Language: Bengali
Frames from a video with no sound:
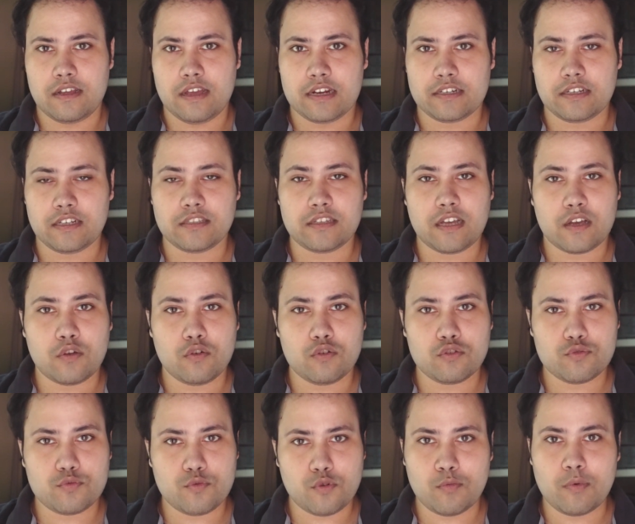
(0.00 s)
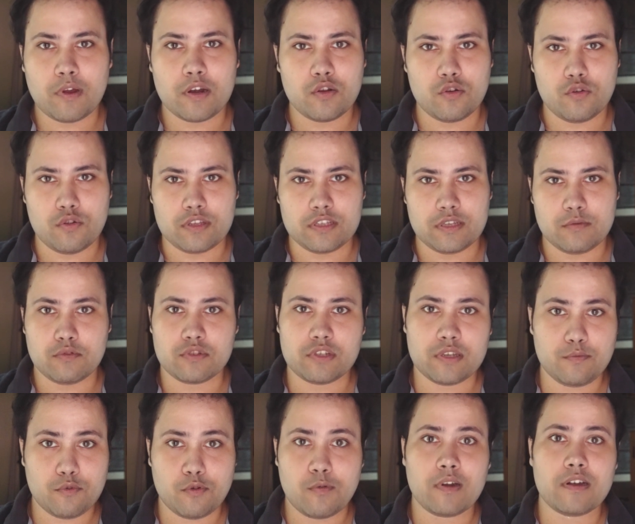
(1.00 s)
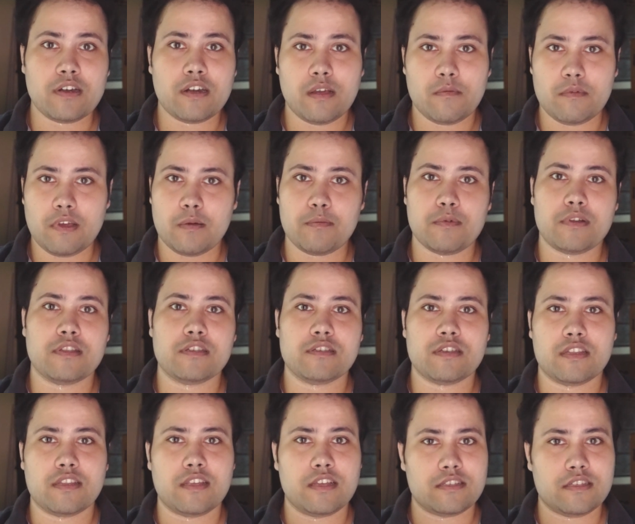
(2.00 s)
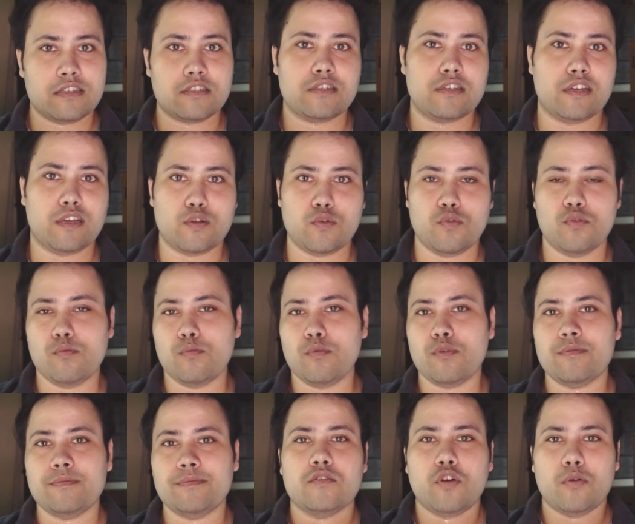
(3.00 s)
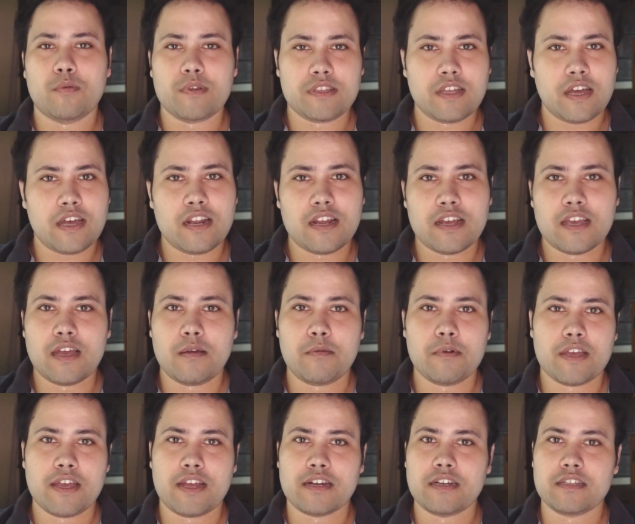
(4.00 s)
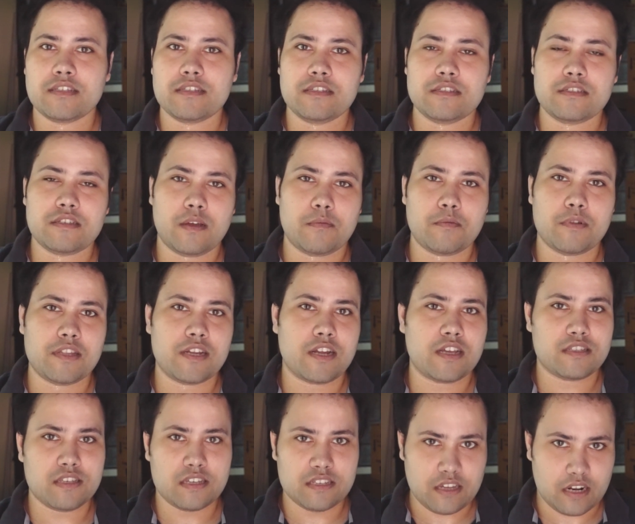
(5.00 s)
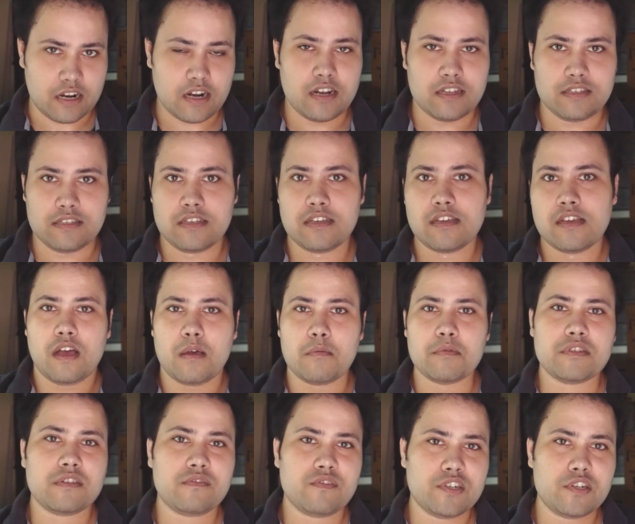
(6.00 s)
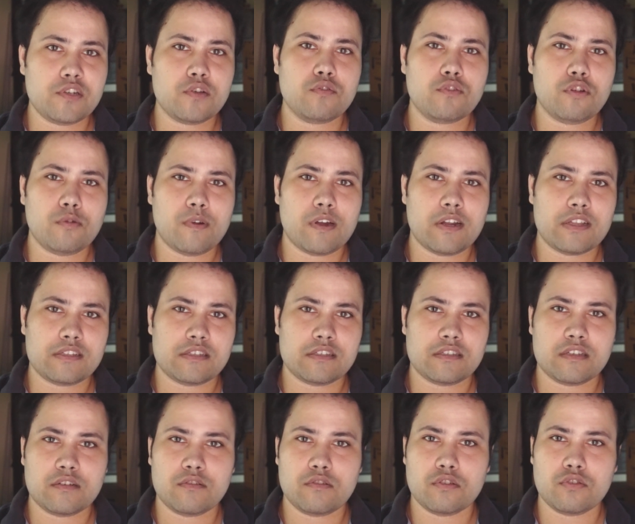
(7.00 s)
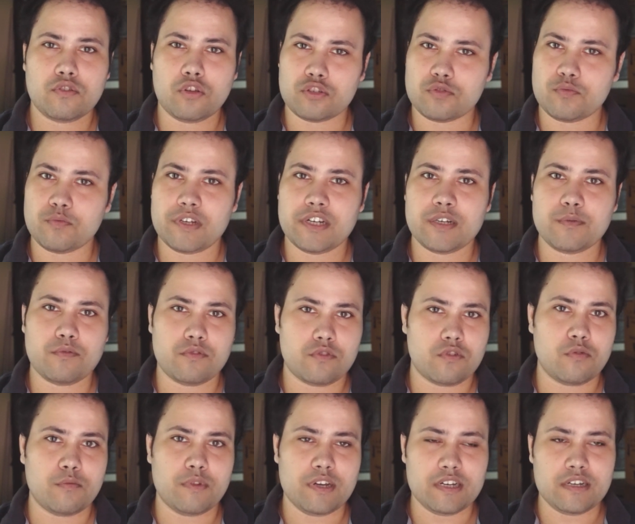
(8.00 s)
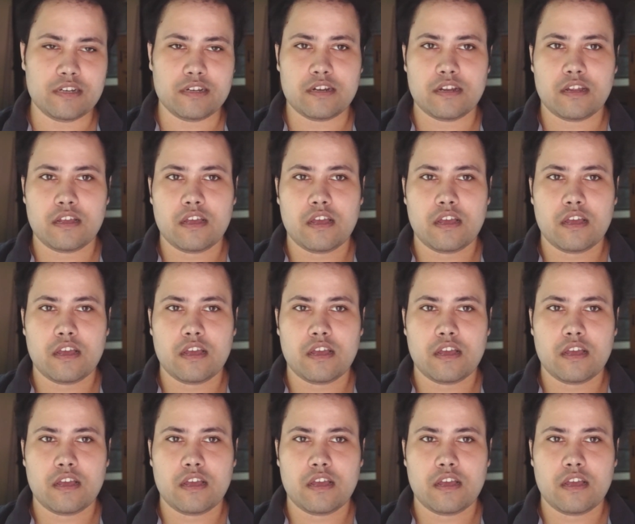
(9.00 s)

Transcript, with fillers: একটা চাক্ষুষ প্রমাণও রয়েছে এবং সেই প্রমাণটা আমি আপনাদের সাথে আজকে শেয়ার করব তবে তার আগে আমাকে একটা জিনিস আপনাদের কাছ থেকে জানার আছে আমি যে ভিডিওগুলো বানাচ্ছি সেগুলো দশ মিনিট পনেরো মিনিটের